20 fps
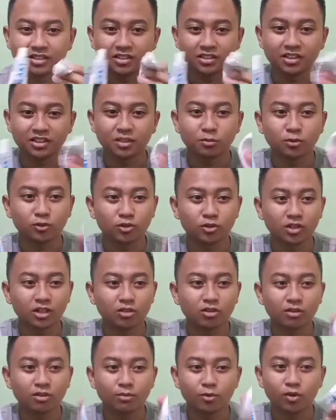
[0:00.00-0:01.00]
Ini
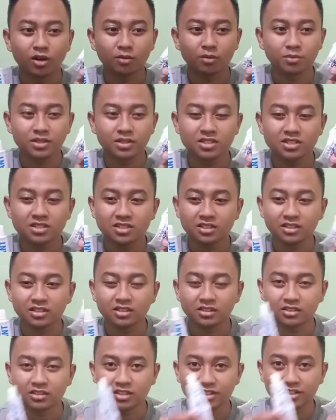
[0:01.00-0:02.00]
kebetulan udah mau habis,
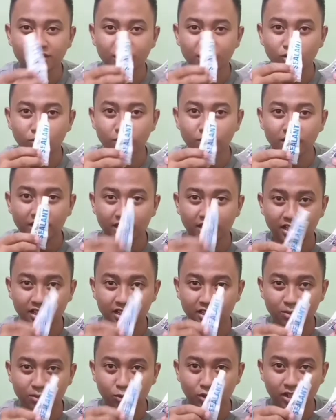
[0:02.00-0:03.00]
jadi aku pakai yang
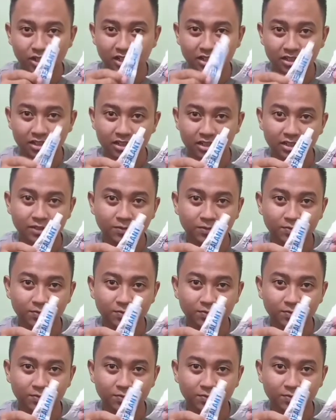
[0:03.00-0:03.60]
ini mungkin nanti.